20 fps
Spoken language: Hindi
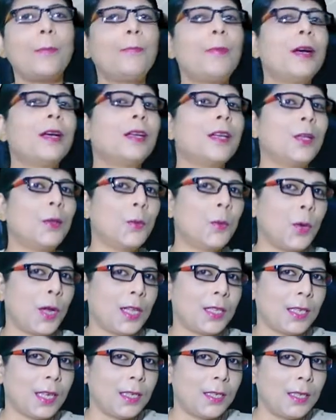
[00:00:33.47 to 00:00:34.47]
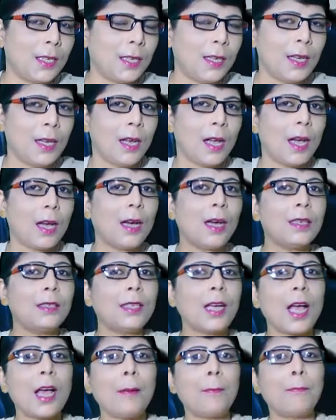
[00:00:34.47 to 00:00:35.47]
अपंग नहीं होना चाहिए अगर
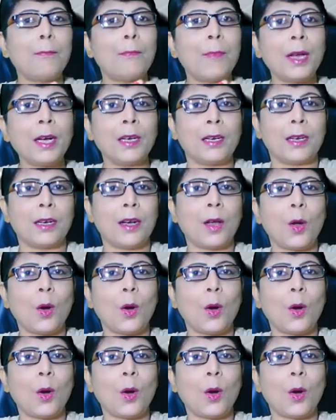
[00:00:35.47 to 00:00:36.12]
जहाँ मन